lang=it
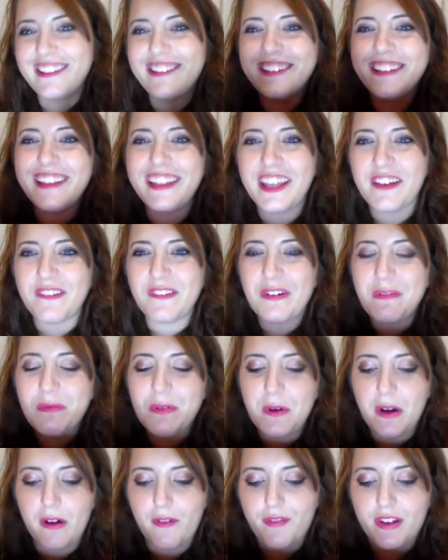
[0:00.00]
ma ci tenevo
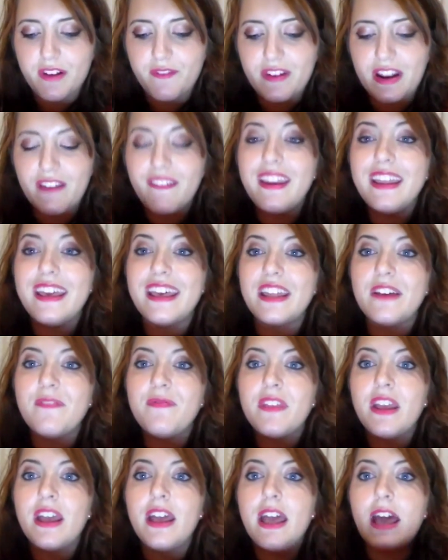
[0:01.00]
comunque a farvela
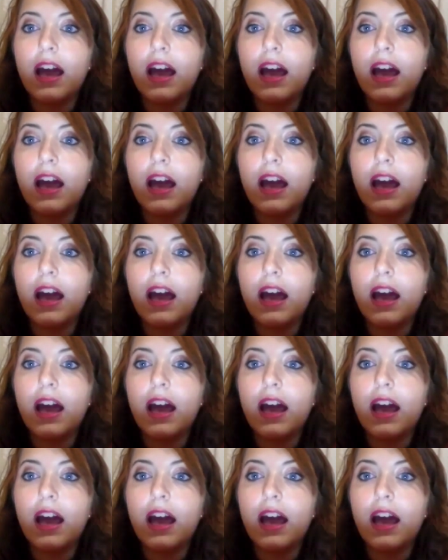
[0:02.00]
vedere